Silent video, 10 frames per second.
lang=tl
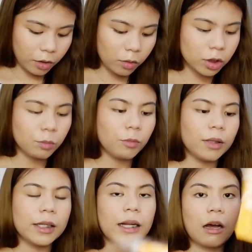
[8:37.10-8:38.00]
And also,
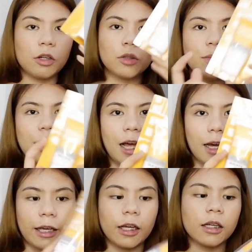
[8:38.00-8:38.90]
bumili na ako ng
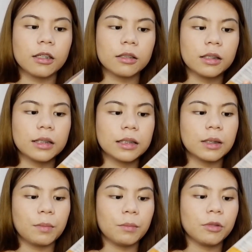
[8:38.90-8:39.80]
malaki. It's
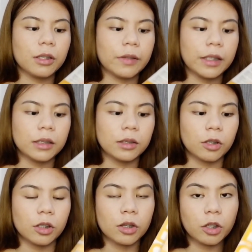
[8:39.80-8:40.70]
the pimple
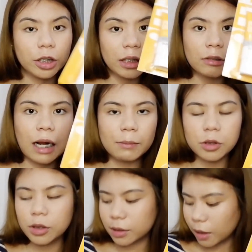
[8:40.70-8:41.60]
eraser. 30 grams.